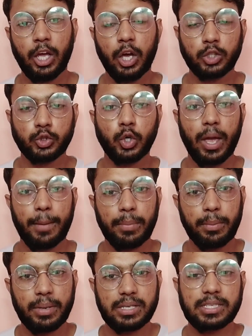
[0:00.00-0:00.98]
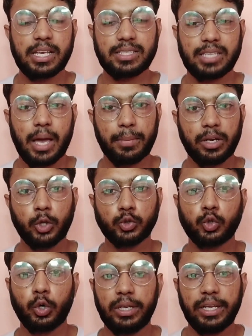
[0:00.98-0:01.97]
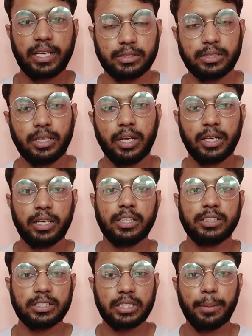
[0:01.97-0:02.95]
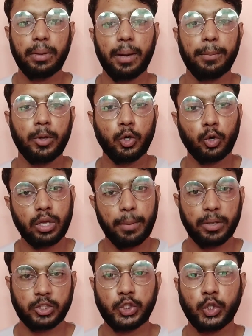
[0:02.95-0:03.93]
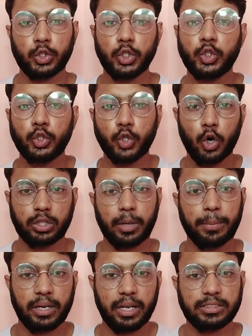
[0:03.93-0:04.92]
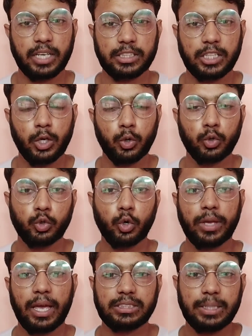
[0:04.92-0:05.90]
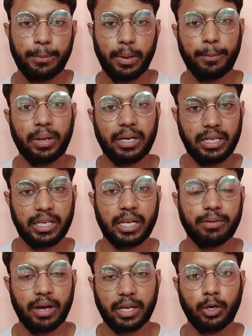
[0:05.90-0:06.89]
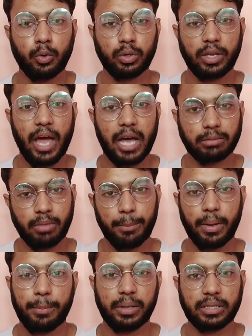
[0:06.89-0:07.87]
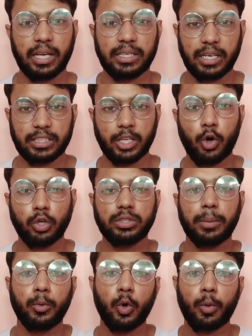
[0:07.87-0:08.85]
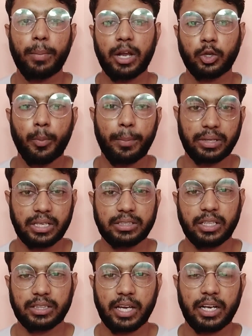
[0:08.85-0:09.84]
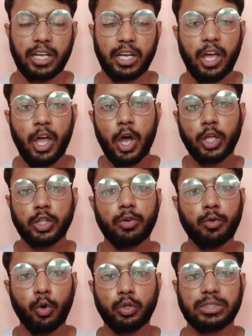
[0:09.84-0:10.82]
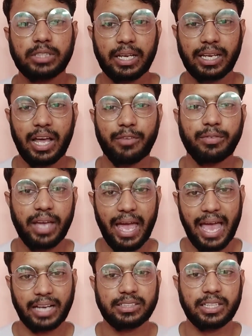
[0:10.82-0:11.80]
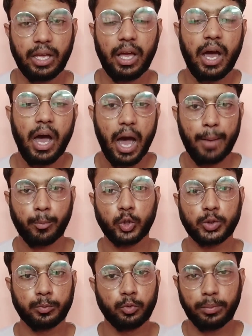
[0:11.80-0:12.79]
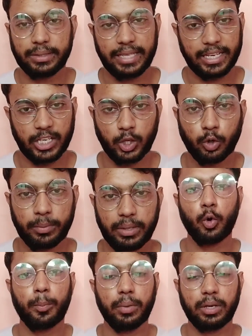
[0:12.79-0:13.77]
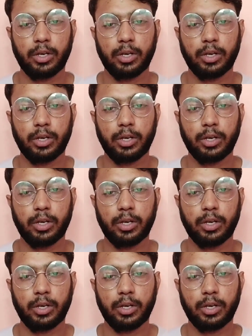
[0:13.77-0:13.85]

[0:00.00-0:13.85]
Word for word: जो एमबीबीएस के एग्जाम है ना उसको लीक करवाते हैं जितने भी अमीर लोग के बच्चे होते हैं जो डॉक्टर बनना चाहते हैं उनको कैसे पेपर लीक करवा के उनके हाथ में पेपर दिया जाता है और जब लोकपाल को पता चलता है ना तो वो उसके खिलाफ क्या एक्शन लेता है आपको इस मूवी में देखने को मिलेगा और